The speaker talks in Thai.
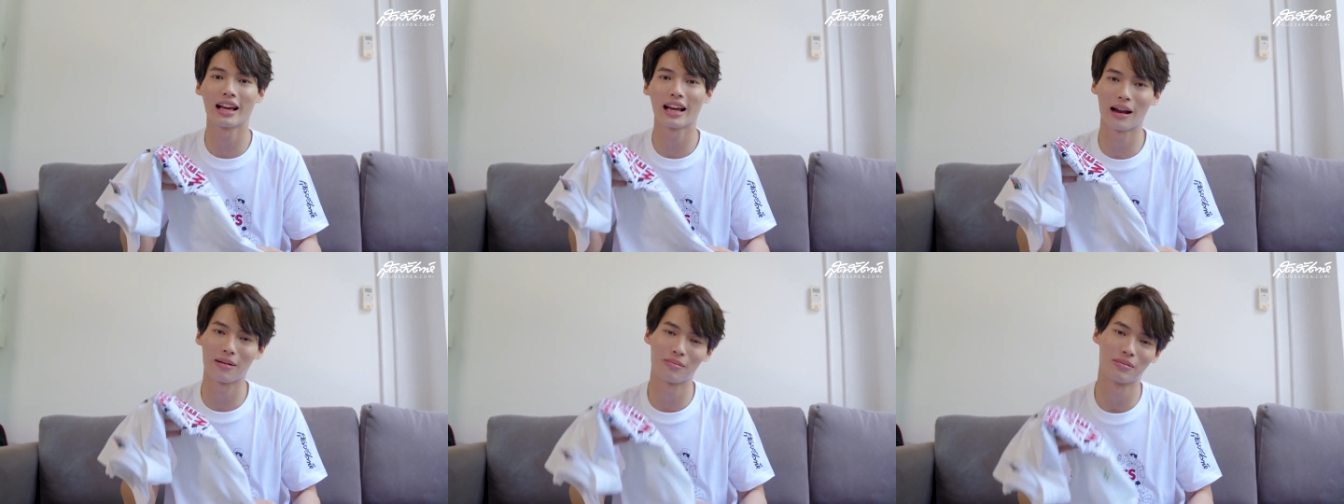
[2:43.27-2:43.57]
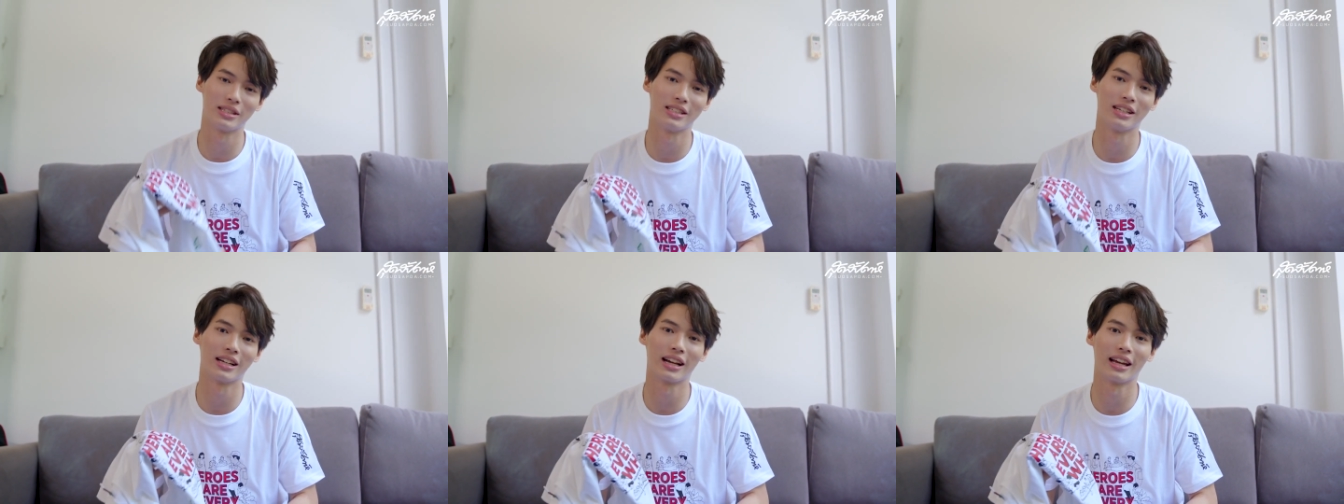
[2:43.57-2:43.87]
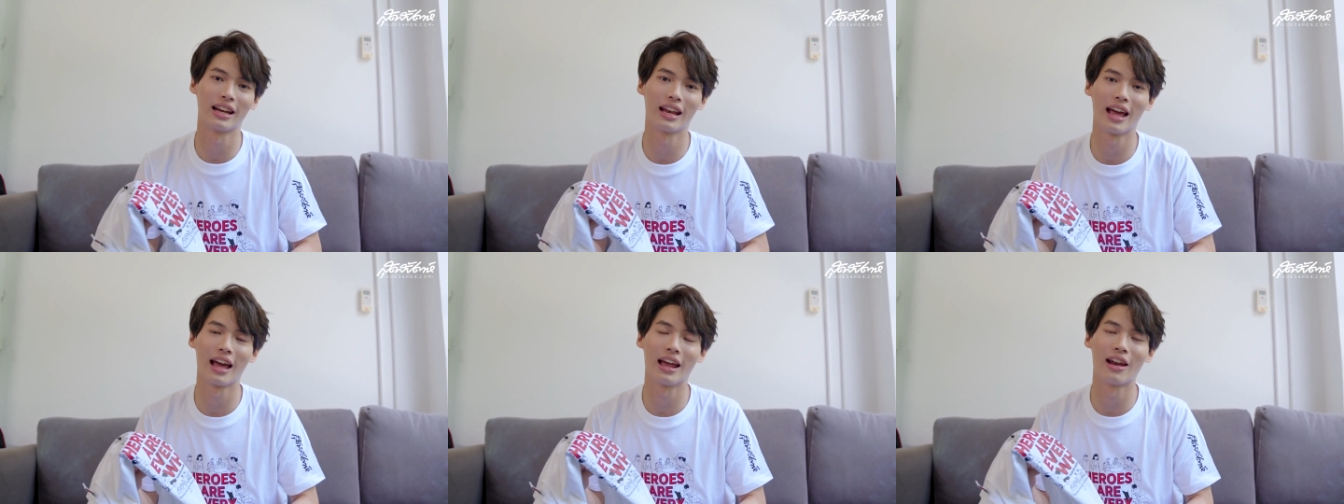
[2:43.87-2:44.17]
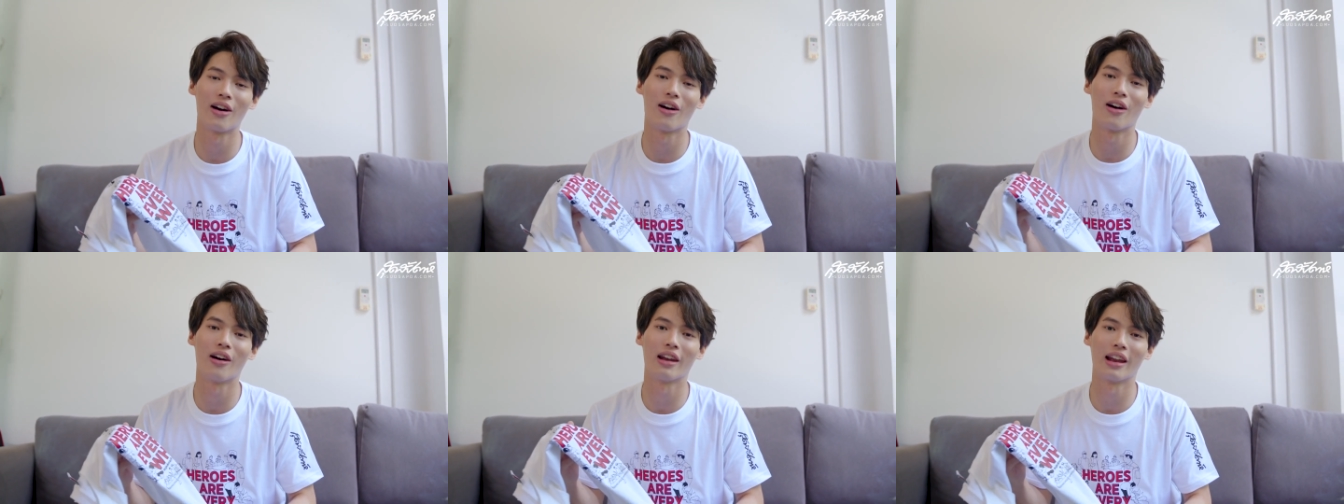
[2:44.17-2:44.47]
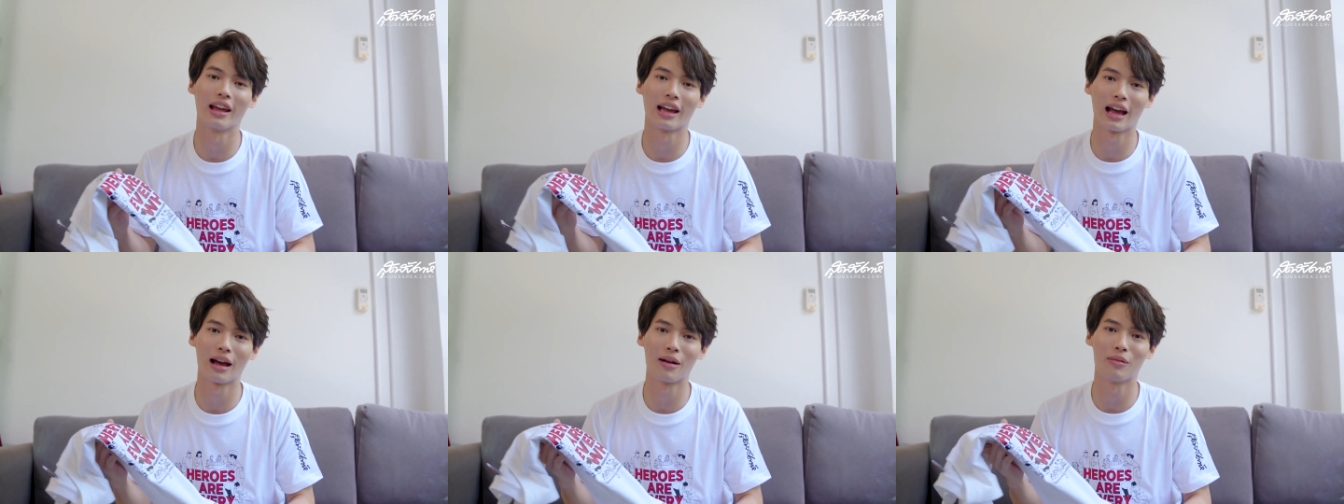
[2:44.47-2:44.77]
กลับมาเจอกันแน่นอน
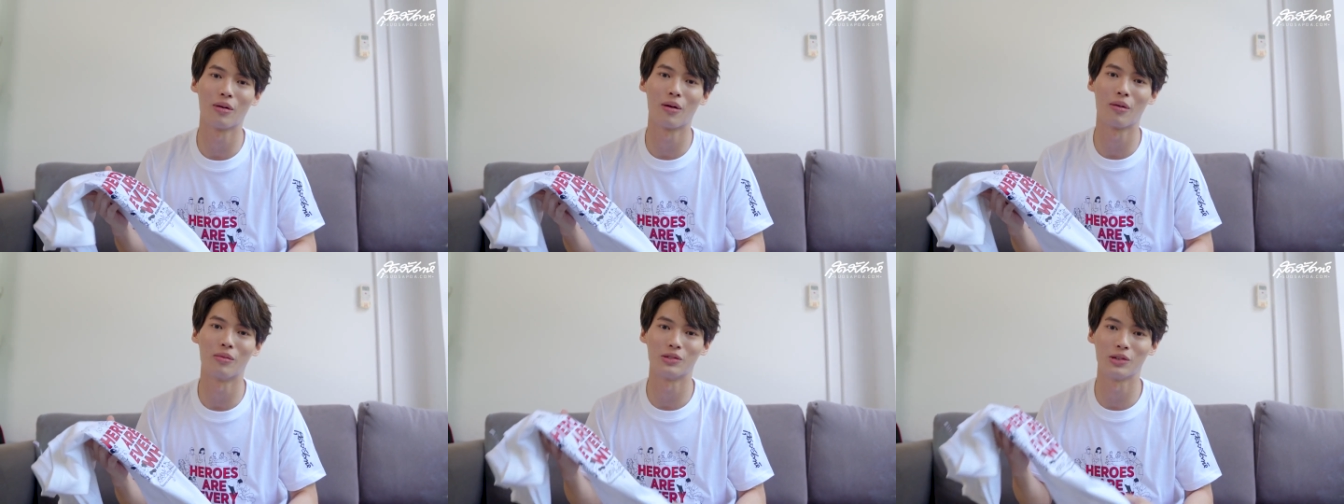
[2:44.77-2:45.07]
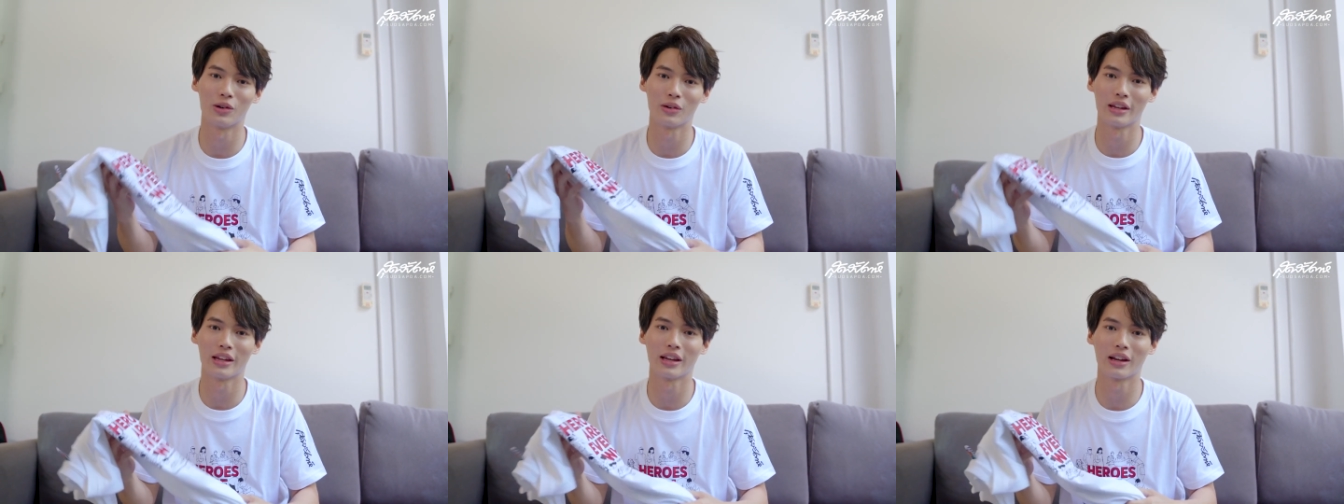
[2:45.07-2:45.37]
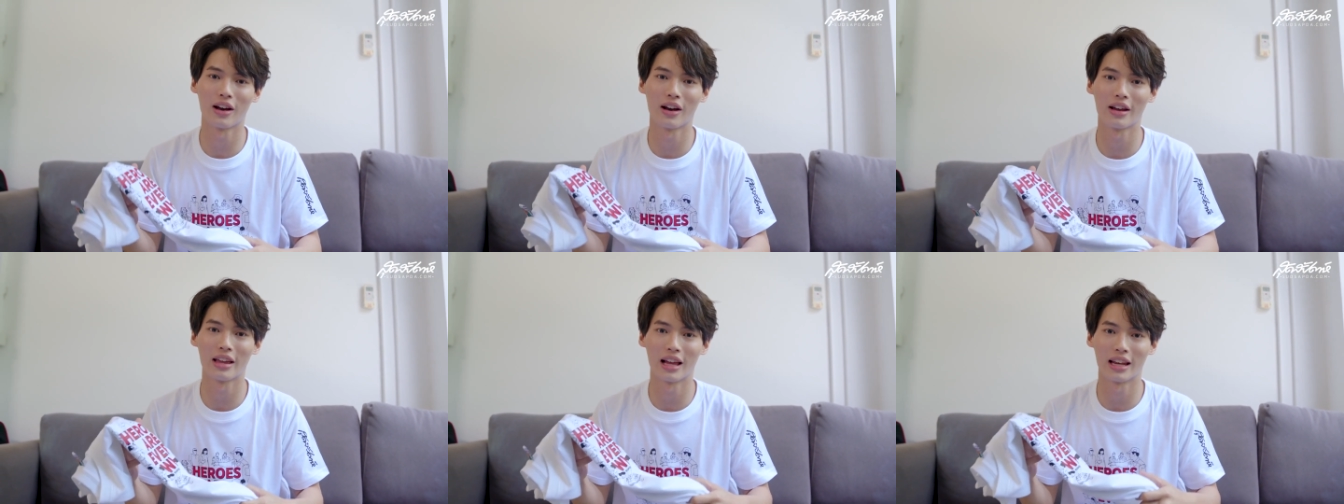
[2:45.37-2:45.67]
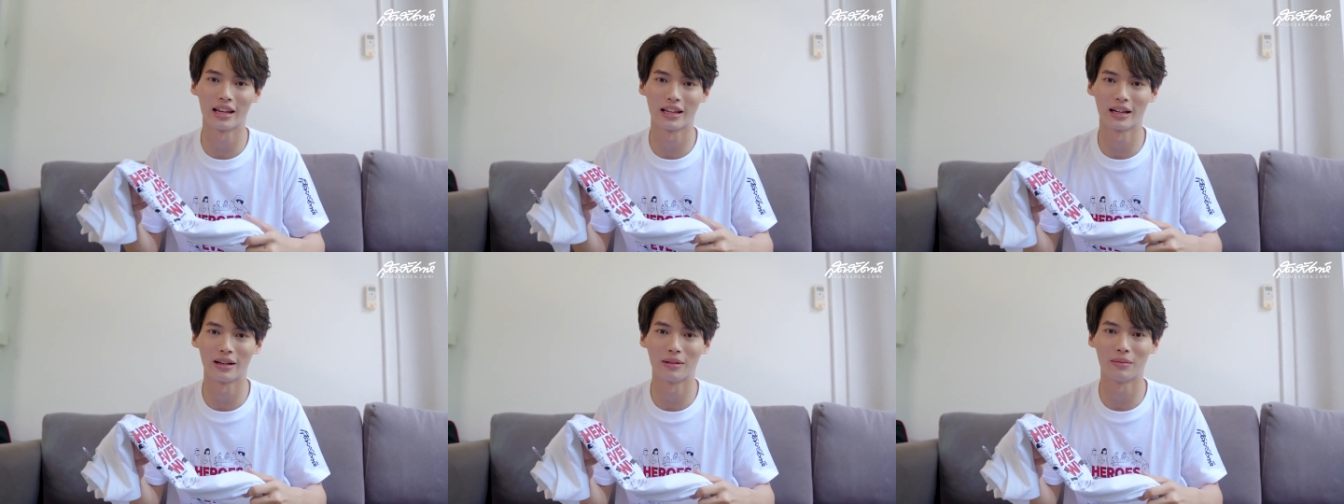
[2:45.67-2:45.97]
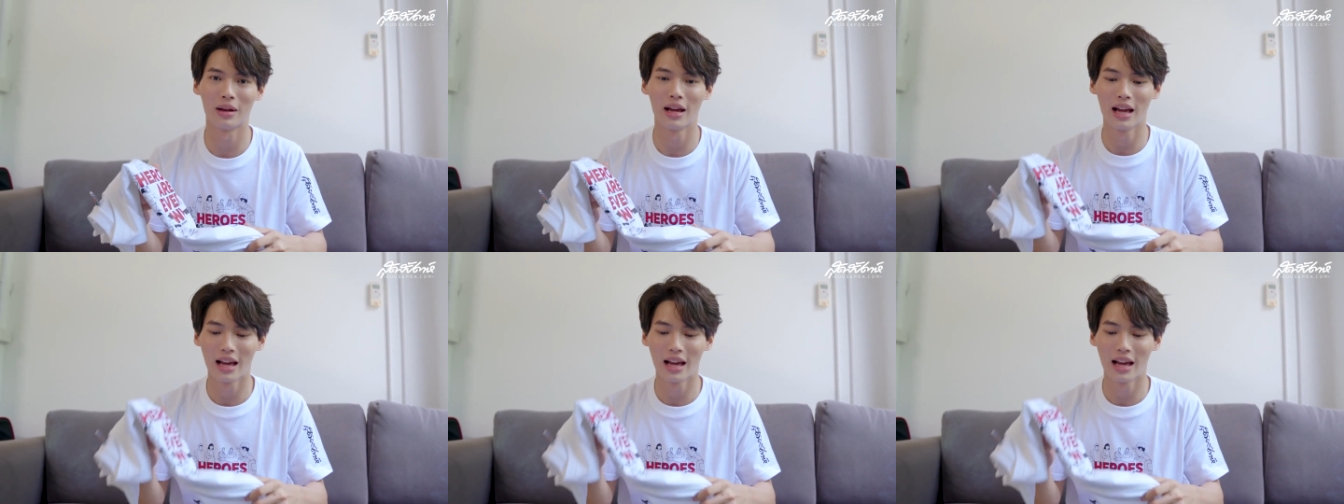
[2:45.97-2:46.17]
นะครับผมช่วงนี้ก็อย่าลืม